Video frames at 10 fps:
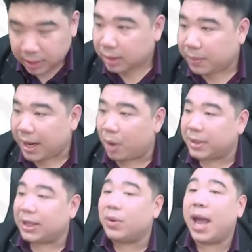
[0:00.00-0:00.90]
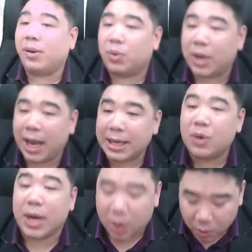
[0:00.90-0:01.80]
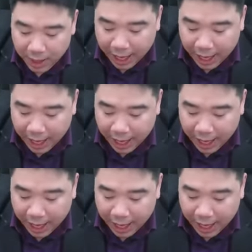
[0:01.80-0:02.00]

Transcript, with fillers: ไปลองไปติวนะคุณครูนะอยู่ในกลุ่มนั่นแหละ